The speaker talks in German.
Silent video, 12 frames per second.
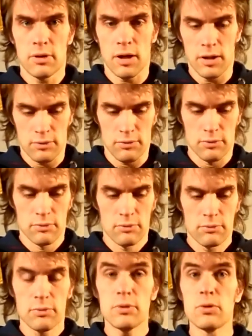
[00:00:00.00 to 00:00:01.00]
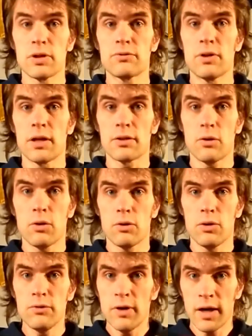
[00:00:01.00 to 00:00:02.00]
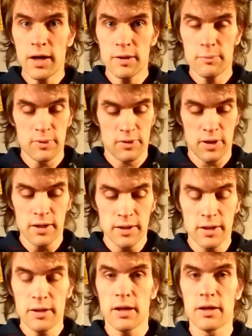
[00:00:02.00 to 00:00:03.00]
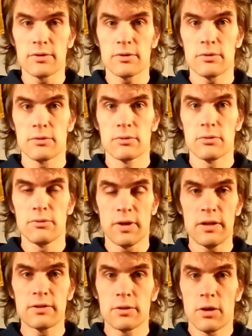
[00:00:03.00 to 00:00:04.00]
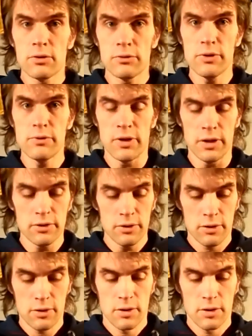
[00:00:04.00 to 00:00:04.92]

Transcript: also wenn du jetzt vielleicht nicht verheiratet bist, keine Kinder hast und verdienst genauso viel wie ich,